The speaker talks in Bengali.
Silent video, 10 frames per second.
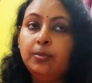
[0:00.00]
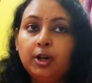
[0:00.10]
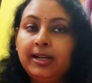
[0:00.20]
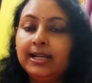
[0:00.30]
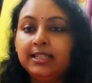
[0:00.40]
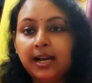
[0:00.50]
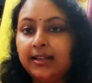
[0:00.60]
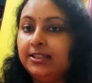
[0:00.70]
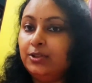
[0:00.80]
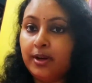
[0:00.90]
তো বলে নাকি
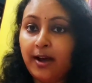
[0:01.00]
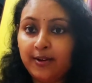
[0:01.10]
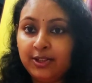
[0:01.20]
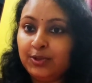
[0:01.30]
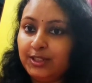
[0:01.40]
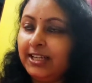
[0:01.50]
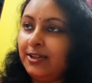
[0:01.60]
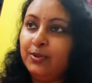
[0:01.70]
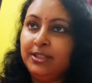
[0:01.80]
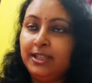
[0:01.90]
সারাদিন ধরে আওয়াজ শোনা
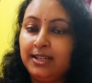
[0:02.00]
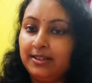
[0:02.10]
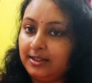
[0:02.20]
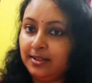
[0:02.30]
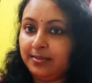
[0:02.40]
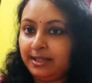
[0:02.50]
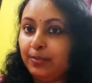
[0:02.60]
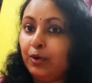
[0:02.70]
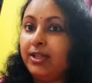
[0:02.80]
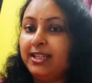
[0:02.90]
যায় নদীটার মানে
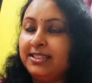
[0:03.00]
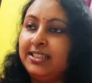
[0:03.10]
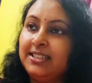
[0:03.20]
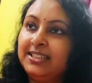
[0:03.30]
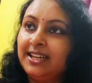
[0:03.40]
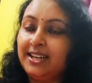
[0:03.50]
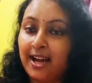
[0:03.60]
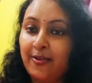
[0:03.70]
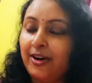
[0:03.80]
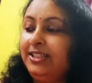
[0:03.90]
বয়ে যাচ্ছে যে তার
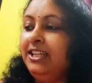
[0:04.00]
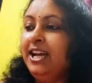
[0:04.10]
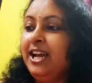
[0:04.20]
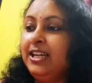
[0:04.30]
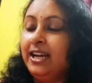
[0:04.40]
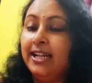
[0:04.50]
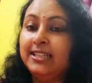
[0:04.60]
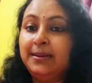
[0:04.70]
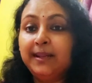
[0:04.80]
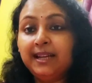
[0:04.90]
আওয়াজ
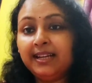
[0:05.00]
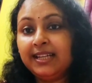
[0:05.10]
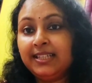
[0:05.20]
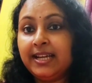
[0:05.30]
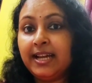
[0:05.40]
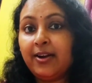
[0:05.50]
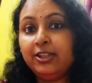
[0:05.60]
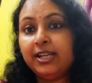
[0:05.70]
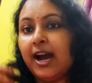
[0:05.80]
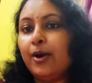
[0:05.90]
রাত্রিবেলায় নাকি সেই
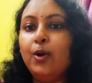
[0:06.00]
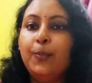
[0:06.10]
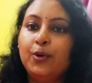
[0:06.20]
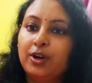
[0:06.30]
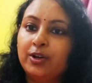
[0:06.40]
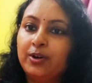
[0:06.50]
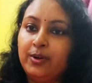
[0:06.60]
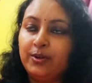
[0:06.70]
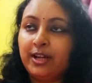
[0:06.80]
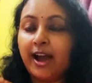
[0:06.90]
আওয়াজ আরও প্রকট
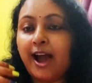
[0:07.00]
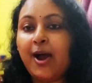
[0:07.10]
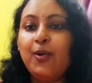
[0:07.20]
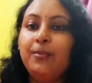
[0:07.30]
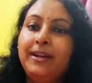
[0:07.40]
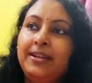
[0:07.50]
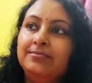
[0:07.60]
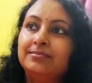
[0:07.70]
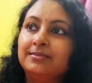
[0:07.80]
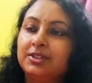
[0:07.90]
হয়ে ওঠে আরও মানে
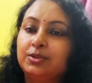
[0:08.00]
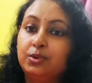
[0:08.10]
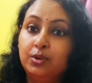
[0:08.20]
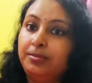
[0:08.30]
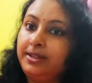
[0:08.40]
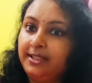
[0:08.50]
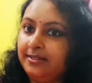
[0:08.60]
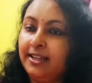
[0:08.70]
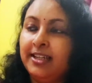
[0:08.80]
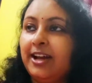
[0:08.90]
গুরুগম্ভীর
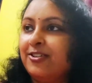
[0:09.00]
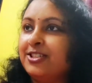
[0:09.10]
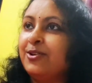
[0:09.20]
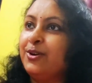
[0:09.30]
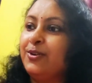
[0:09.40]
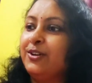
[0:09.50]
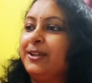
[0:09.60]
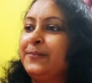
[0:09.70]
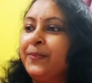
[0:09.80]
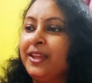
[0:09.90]
আর কি আওয়াজটা হয়ে
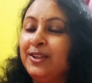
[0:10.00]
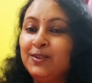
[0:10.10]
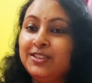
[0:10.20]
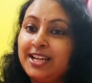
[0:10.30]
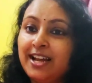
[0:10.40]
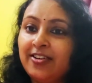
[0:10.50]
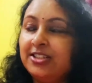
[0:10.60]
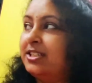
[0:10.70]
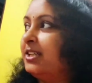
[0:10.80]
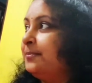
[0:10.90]
ওঠে তো সেই
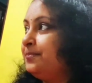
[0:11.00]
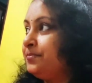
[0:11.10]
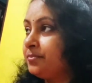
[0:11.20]
আওয়াজটার